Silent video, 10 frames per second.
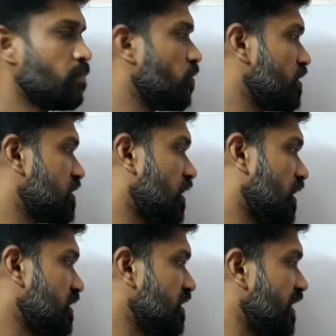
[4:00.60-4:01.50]
போயிடுச்சுன்னா
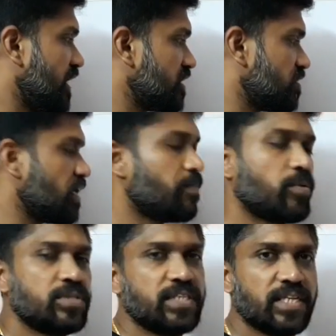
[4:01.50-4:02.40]
இந்த டிகிரிஸ் வரைக்கும்
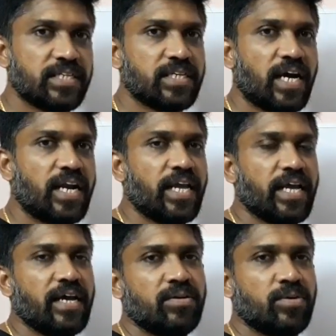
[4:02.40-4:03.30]
அப்ரோச் இருந்ததுன்னா
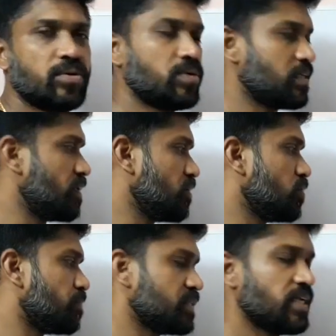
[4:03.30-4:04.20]
நீங்கள் ஒன்றும் அது வரைக்கும்
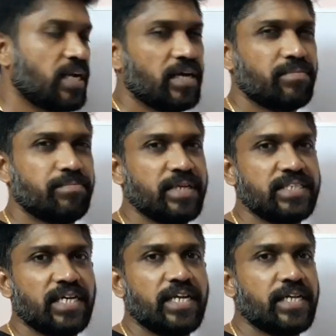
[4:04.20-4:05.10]
ஒன்றும் பிரச்சனை இல்லை
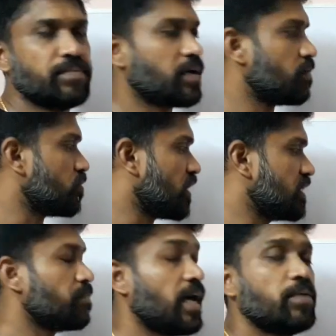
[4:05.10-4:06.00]
பேசிக் க்ளீனிங் பண்ணால் போதும்
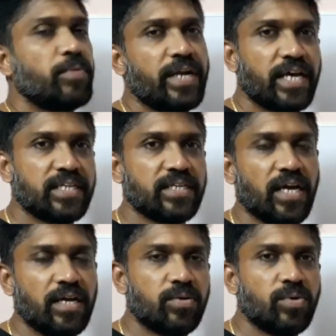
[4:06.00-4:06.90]
அதுக்கு மேலே போயிட்டே
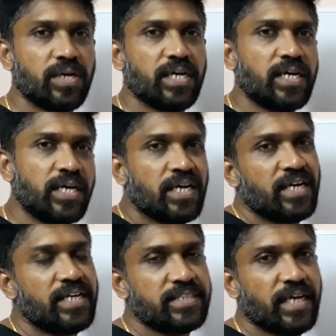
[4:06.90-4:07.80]
இருந்ததுன்னா உங்களுக்கு
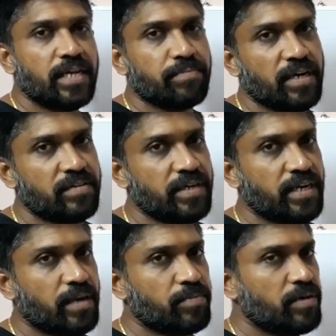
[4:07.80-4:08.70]
டீஸ்கேலிங் பண்ண வேண்டிய
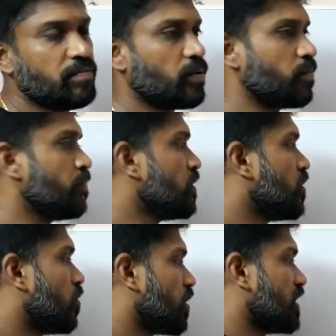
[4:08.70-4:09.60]
நிலமோ வரும்
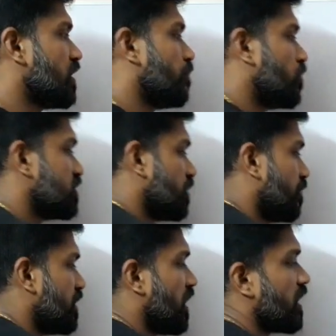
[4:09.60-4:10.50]
ஓகே இந்த அப்ரோச்
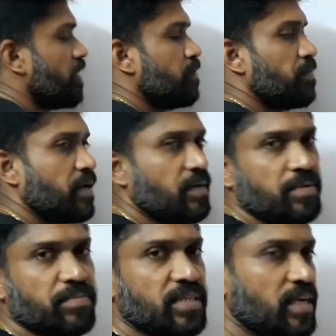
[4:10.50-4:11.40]
எப்படி தான் கண்டுபிடிப்பாங்க
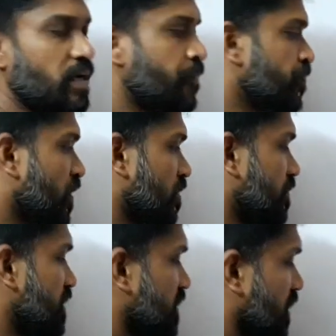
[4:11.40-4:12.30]
அப்படின்னு பார்த்தீங்கன்னா
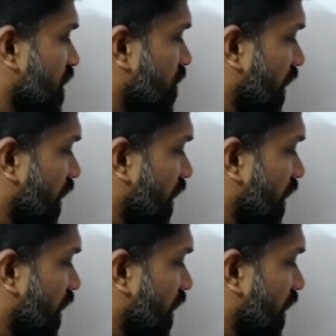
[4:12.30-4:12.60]
பேசிக்காக